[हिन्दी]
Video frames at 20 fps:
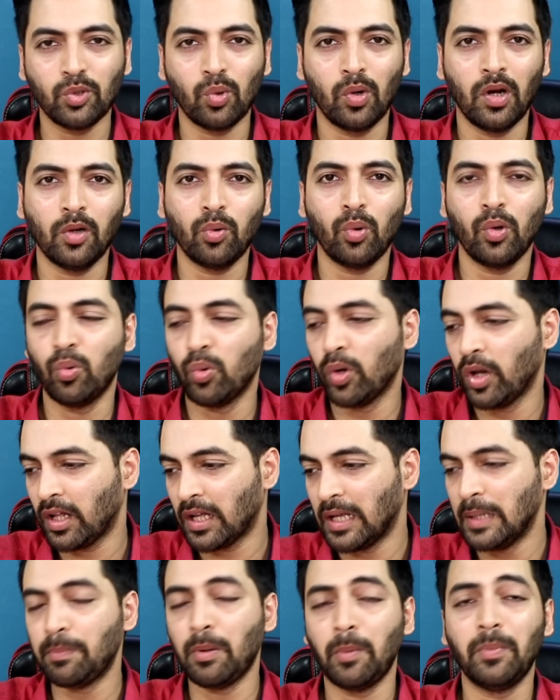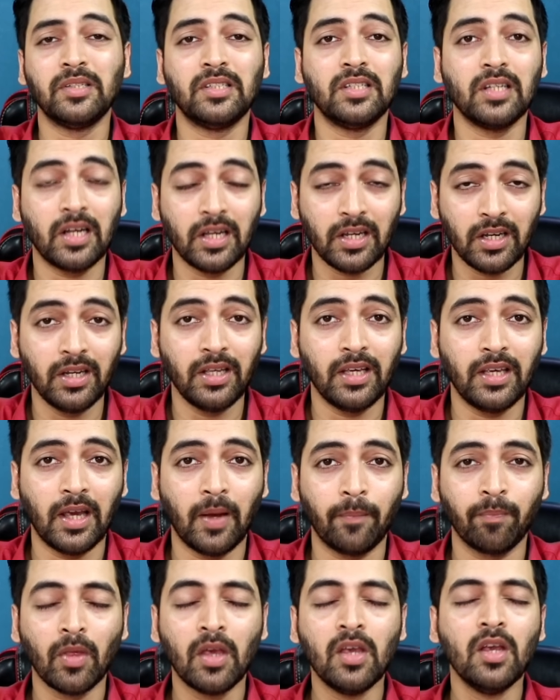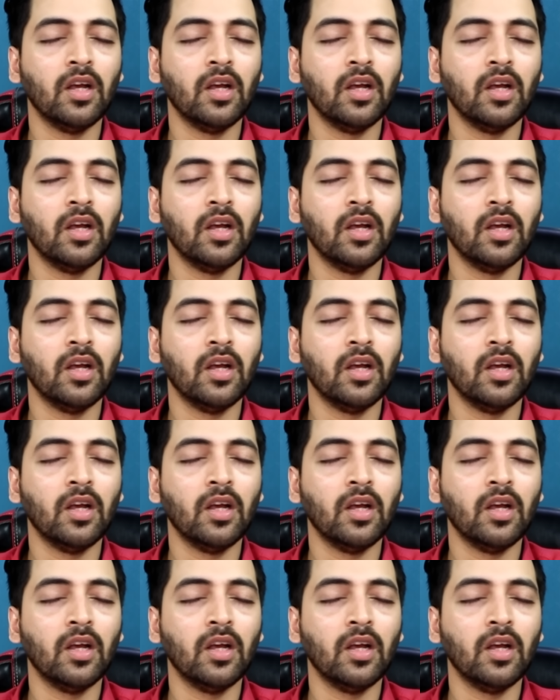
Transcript: होगा क्योंकि उन्होंने कहीं पर भी जिक्र नहीं किया